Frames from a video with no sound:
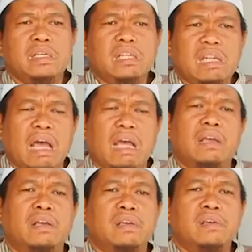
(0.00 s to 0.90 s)

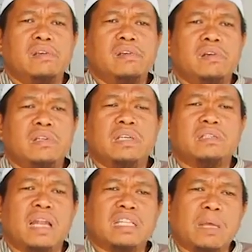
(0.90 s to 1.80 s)
Inilah yang
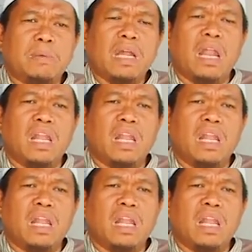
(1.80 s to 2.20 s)
telah disampaikan